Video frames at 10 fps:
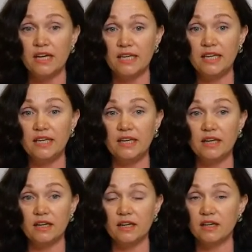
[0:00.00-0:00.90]

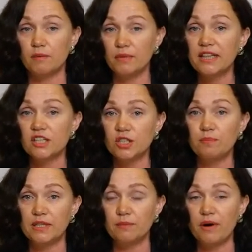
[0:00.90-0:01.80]
И э, мы должны
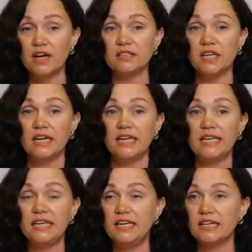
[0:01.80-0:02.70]
понимать
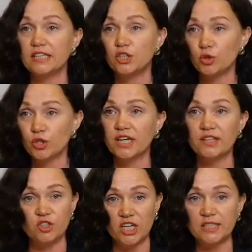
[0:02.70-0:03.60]
и четко
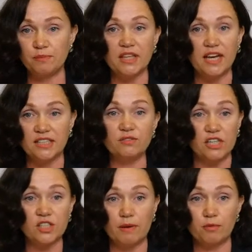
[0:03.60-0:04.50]
отвечать себе на один
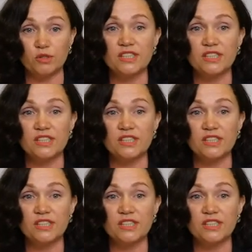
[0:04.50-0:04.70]
важный вопрос.